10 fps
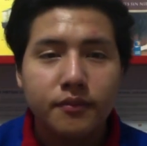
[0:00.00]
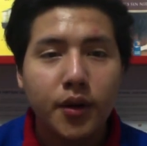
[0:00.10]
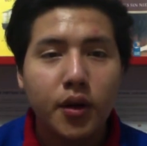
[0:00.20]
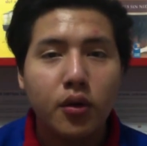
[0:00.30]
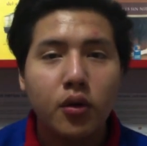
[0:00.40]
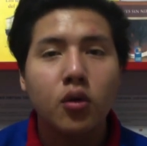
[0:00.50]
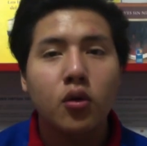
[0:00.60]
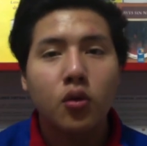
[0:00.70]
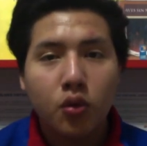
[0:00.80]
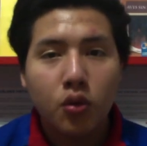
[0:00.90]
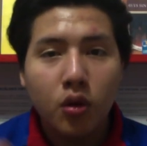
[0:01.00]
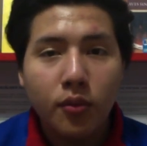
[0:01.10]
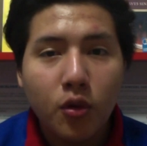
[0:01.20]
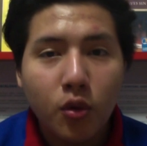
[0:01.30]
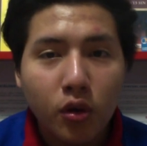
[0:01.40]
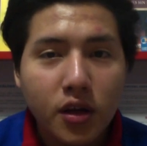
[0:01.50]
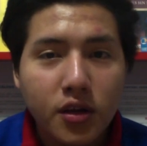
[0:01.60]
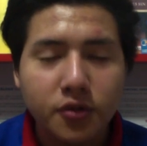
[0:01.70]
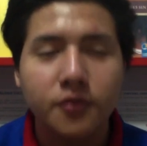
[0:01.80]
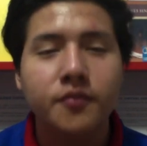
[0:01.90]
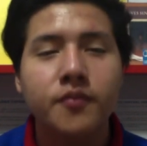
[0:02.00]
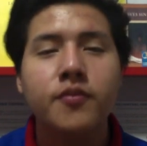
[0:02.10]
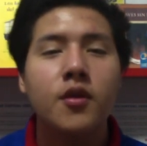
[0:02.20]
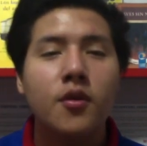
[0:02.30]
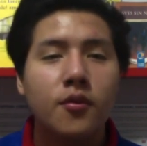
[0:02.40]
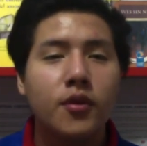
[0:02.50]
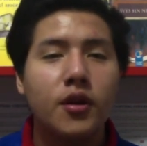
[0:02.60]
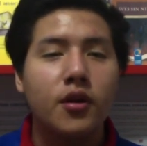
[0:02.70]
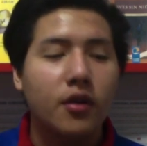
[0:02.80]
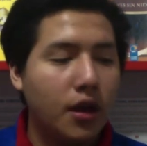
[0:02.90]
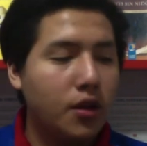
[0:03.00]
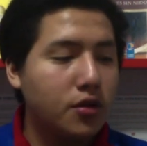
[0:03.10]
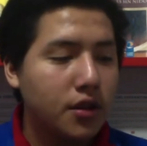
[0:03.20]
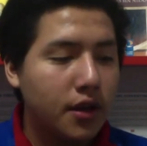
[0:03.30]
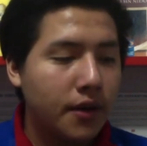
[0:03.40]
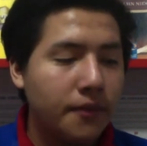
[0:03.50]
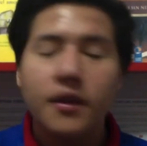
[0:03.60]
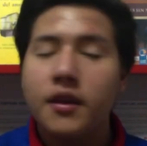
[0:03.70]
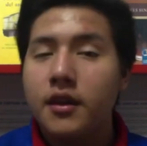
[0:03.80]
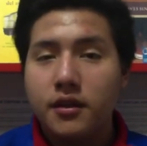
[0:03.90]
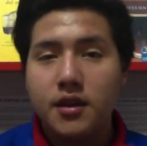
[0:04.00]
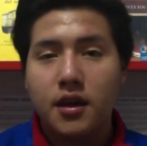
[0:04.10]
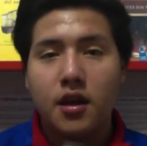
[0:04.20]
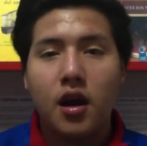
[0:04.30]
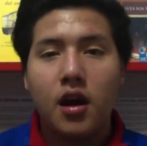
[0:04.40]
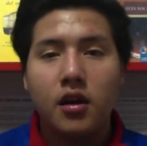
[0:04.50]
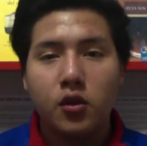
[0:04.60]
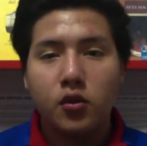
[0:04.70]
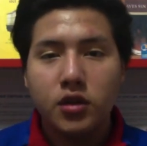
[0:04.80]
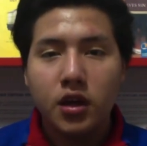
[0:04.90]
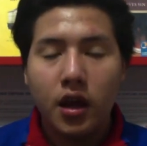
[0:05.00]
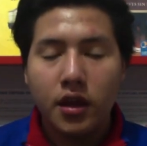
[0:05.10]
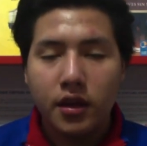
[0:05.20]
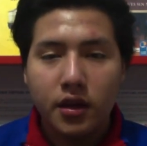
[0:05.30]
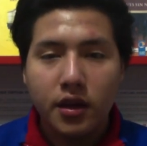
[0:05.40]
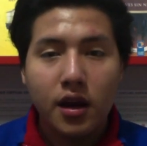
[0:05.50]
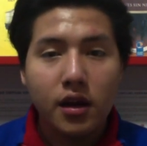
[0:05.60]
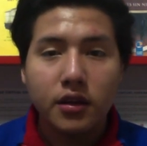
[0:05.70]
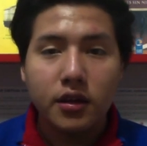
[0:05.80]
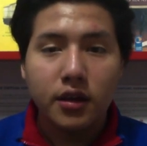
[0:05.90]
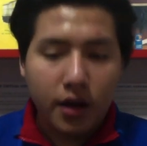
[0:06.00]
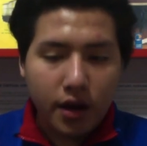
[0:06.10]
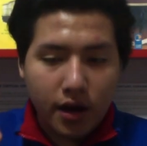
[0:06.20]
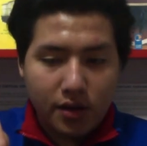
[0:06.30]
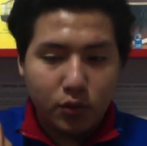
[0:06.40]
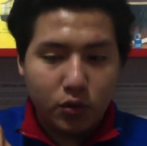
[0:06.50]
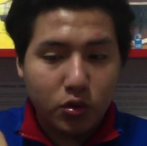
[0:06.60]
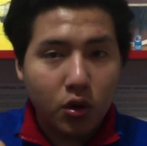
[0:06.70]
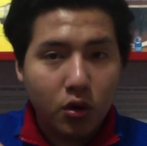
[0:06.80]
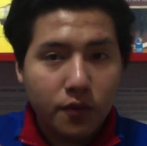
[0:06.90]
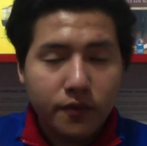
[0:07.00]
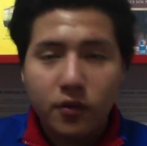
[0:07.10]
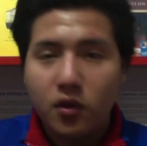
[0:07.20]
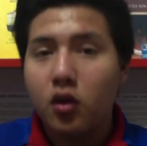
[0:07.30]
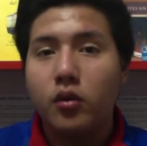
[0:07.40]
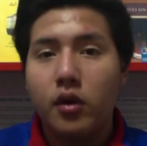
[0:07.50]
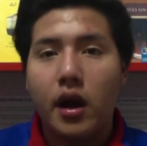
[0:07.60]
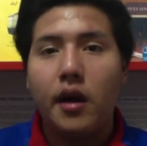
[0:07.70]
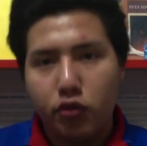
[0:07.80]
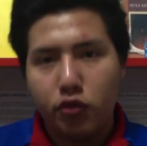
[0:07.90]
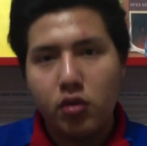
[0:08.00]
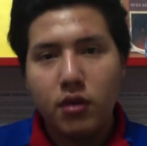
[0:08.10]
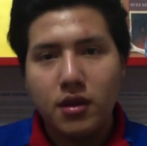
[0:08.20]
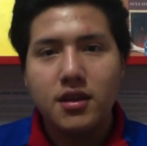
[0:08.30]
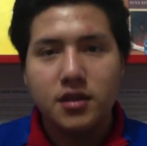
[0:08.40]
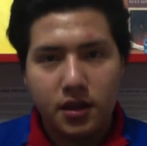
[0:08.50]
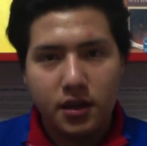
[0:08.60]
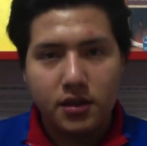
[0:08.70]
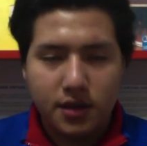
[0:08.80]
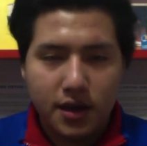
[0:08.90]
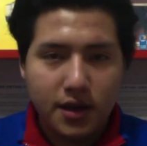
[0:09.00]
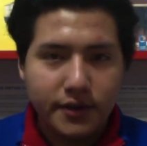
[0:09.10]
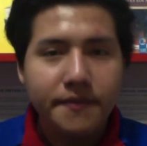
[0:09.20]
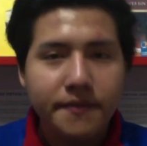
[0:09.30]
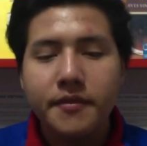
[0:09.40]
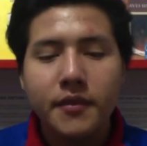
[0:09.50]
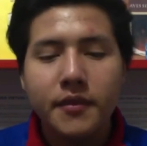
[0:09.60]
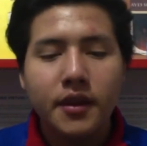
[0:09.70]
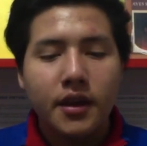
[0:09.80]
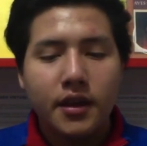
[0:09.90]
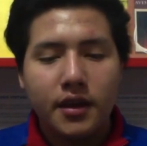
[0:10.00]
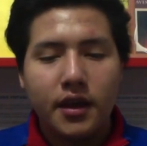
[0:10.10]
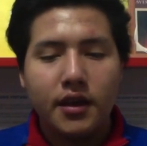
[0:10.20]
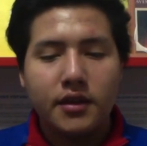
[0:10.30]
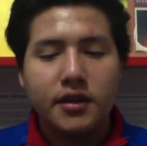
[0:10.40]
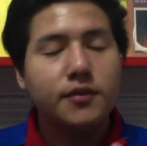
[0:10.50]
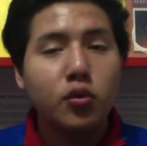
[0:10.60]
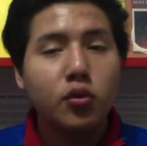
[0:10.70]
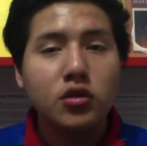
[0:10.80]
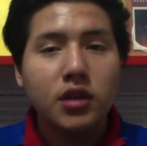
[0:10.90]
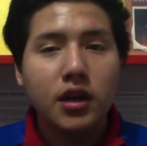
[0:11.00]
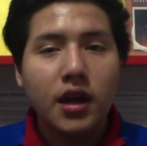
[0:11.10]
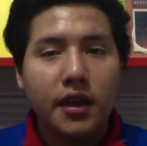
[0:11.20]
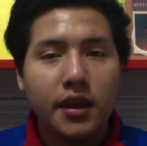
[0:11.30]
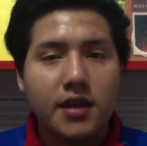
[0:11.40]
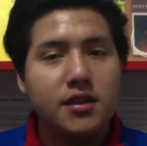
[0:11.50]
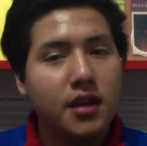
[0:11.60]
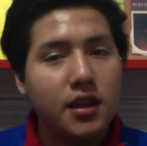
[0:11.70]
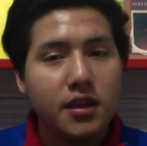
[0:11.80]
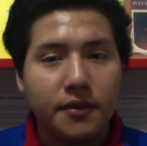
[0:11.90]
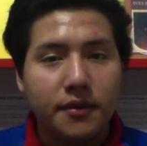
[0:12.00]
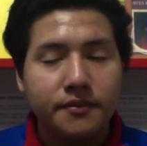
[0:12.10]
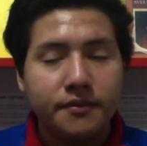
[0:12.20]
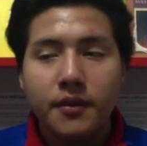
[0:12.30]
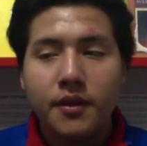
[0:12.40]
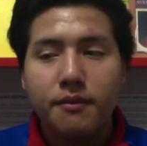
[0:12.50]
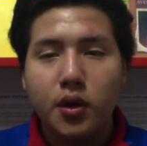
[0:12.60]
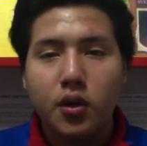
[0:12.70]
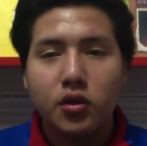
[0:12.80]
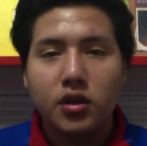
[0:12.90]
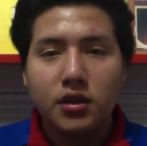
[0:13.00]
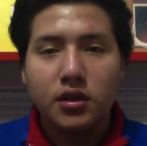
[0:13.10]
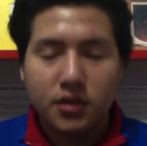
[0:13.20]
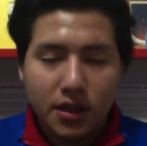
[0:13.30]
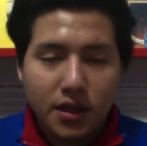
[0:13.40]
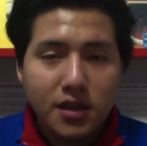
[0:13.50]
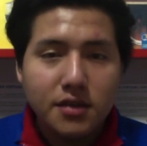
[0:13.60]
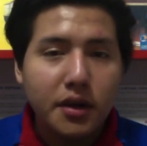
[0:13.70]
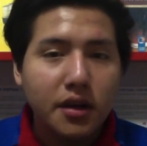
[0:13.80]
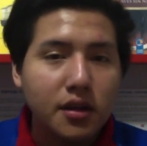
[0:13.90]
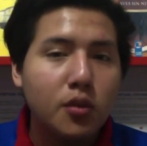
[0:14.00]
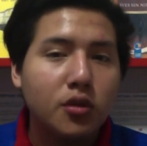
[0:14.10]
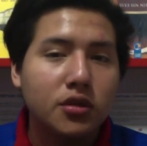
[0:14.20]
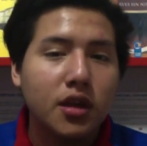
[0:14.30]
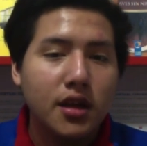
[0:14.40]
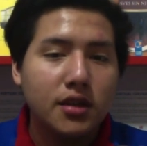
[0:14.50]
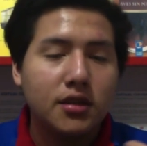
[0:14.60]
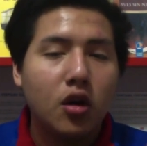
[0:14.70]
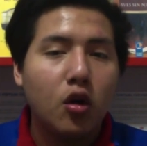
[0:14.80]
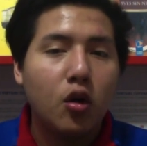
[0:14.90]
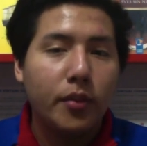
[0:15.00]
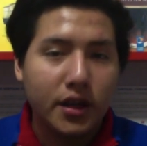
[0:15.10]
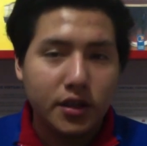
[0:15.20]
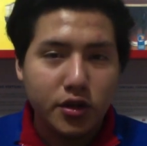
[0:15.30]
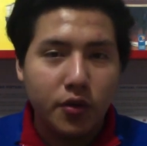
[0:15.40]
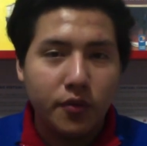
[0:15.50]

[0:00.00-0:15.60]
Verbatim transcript: Pero, ¿cómo ocurre esto? Bueno, esto se da ya que al introducir energía eléctrica al motor, como habitualmente se, hace, eh, se expulsa energía cinética. Pero, ¿qué tal si invertimos esta operación?